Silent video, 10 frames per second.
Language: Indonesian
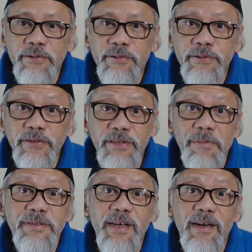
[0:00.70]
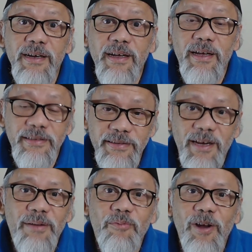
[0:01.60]
Selamat siang,
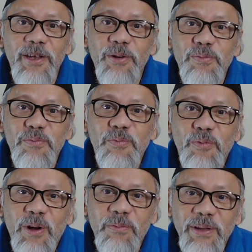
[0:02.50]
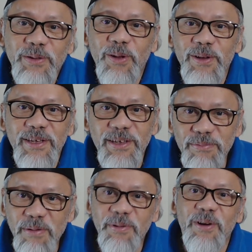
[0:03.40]
Assalamualaikum
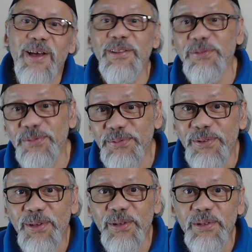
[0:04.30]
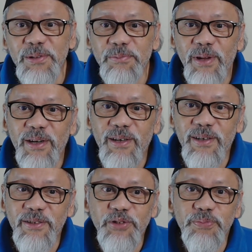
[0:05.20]
warahmatullahi wabarakatuh
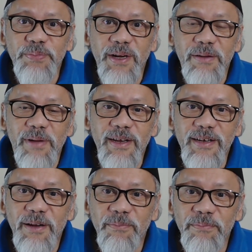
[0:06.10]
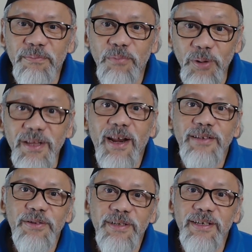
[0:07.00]
Berjumpa kembali dengan Budi
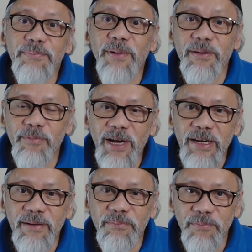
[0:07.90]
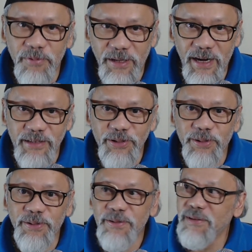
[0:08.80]
Rajo di Padepokan Budi Rajo
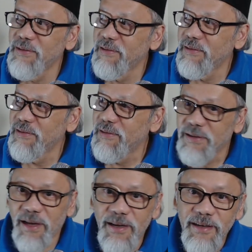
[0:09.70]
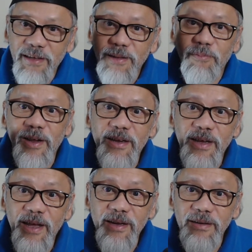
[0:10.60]
Kali ini kita mulai
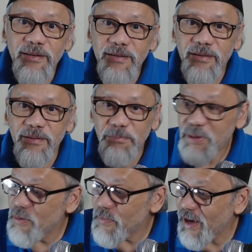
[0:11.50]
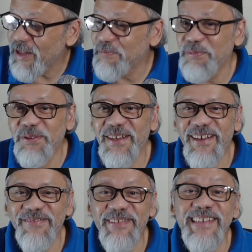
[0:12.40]
dengan minum air putih,
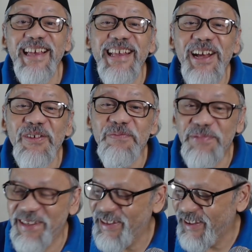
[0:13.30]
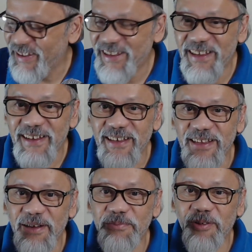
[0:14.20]
biasanya ngopi ya
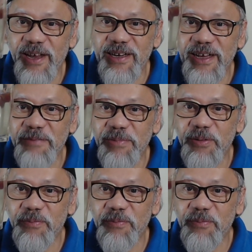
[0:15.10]
Kita mulai dengan minum